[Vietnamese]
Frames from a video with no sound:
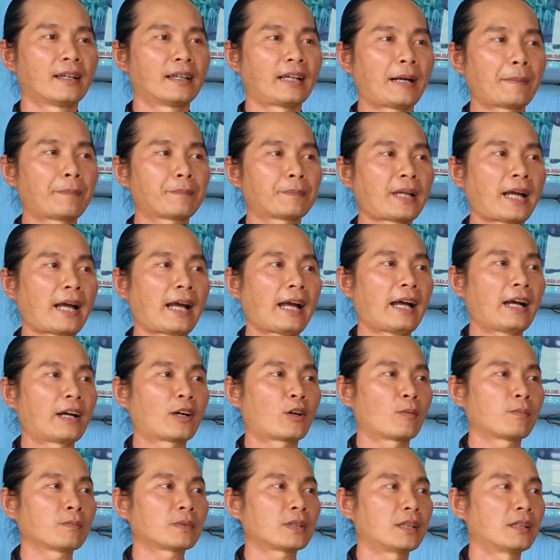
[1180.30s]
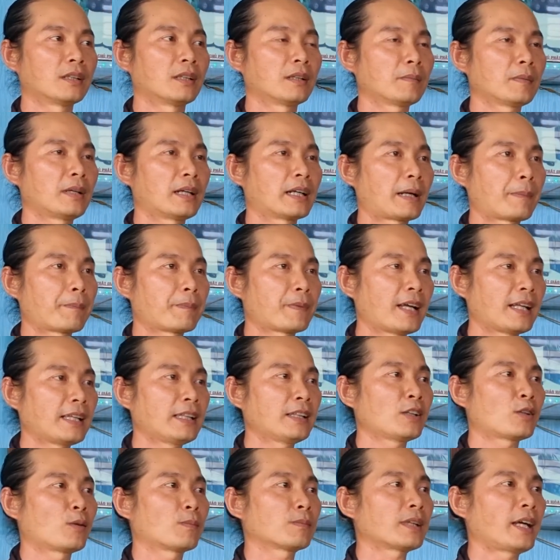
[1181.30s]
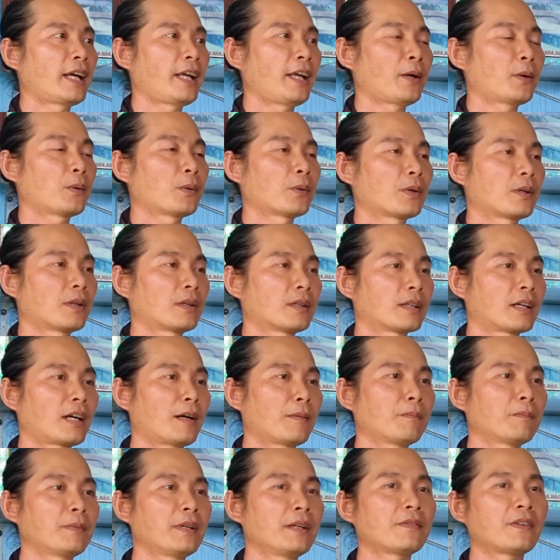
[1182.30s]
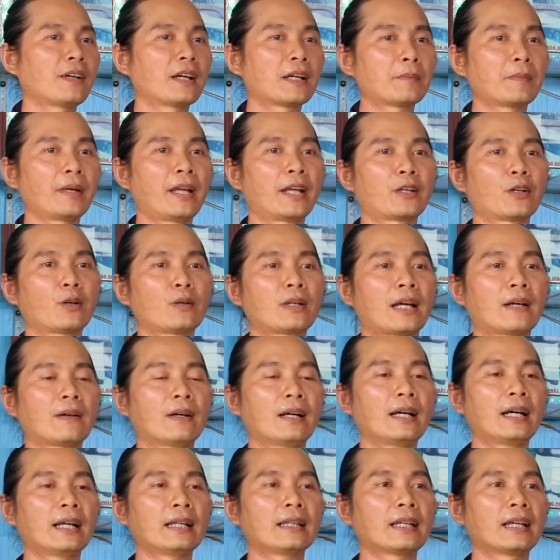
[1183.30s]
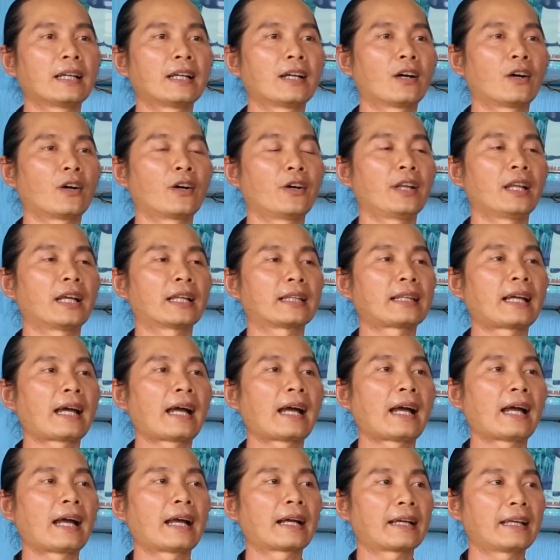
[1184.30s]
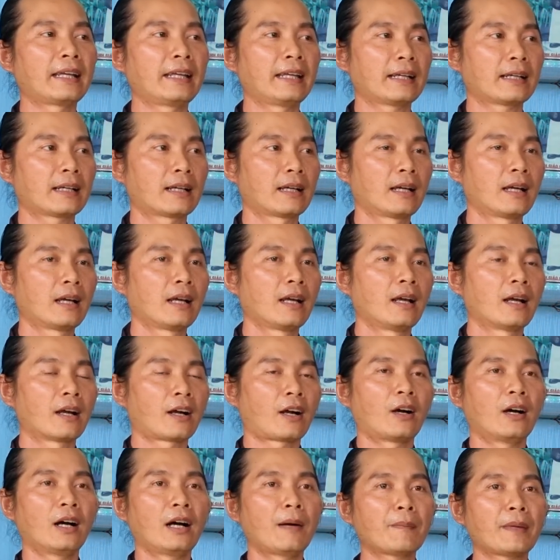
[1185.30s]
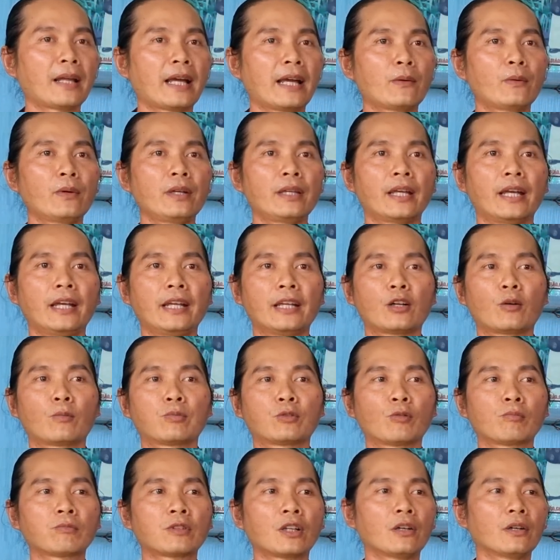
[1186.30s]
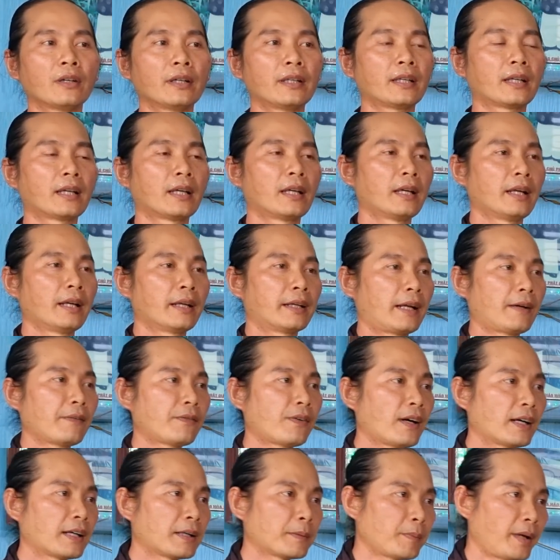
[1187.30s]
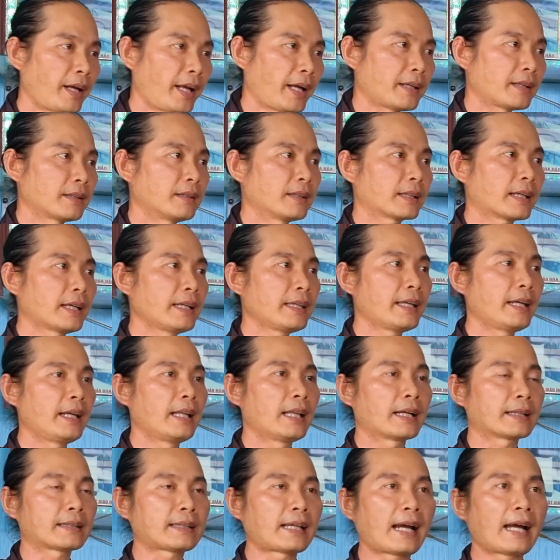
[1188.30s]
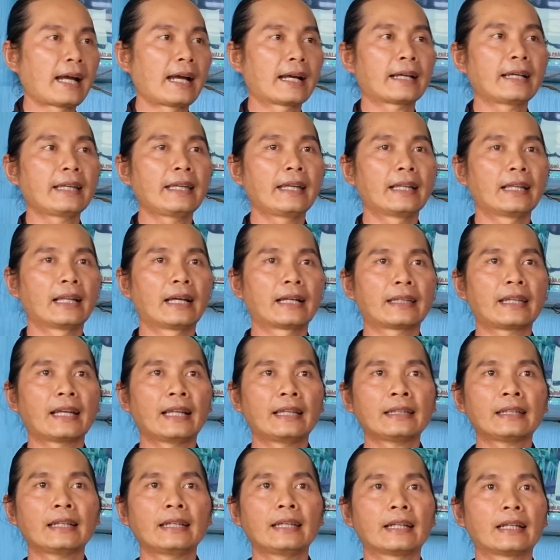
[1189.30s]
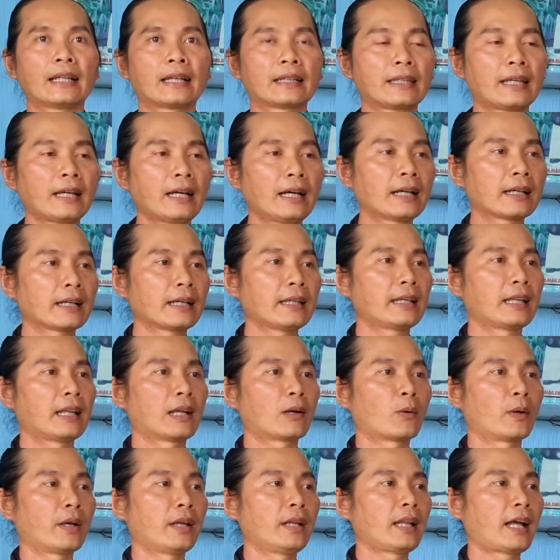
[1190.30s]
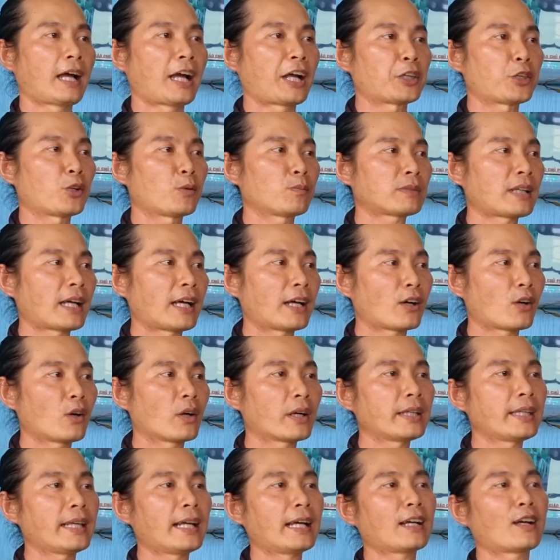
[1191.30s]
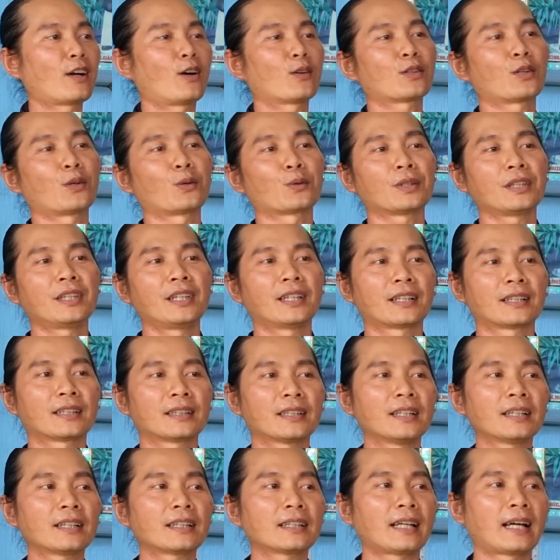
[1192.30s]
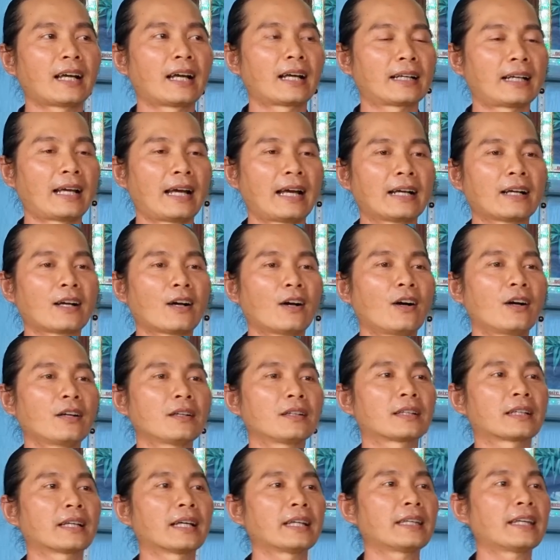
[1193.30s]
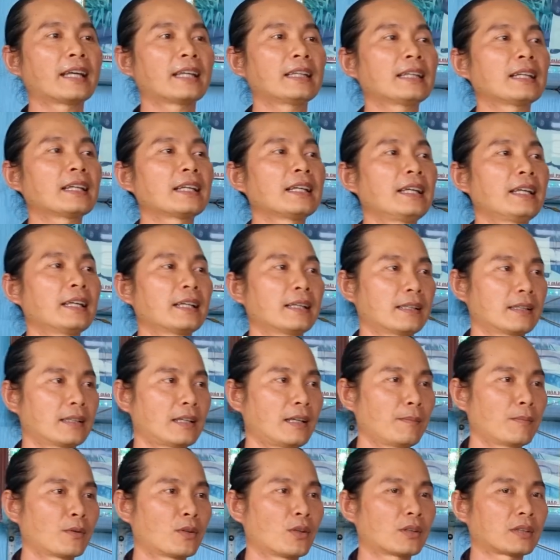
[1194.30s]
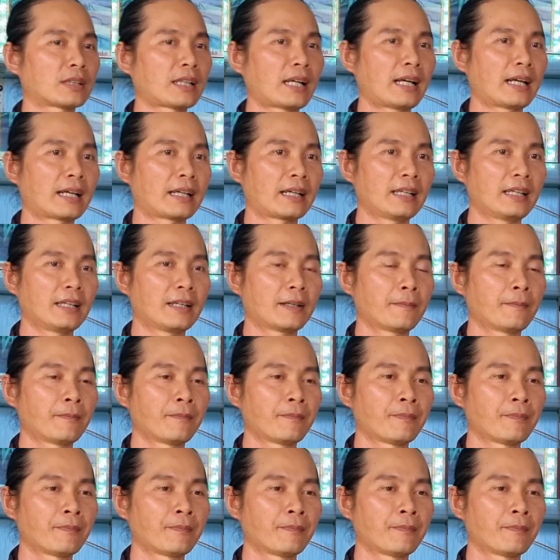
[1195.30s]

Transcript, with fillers: Gặp tà cũng tưởng, mà gặp chánh cũng theo, không biết phân biệt kiểu nào hết, thì gọi là tà kiến. Còn hôm nay quý vị cùng chúng tôi đã phân biệt được cái gì là tà, cái gì là chánh, cái gì là chơn, cái gì là ngụy, là chúng ta có cái giác ngộ đầu tiên. Tức là đã có được cái chánh kiến, không còn tà kiến.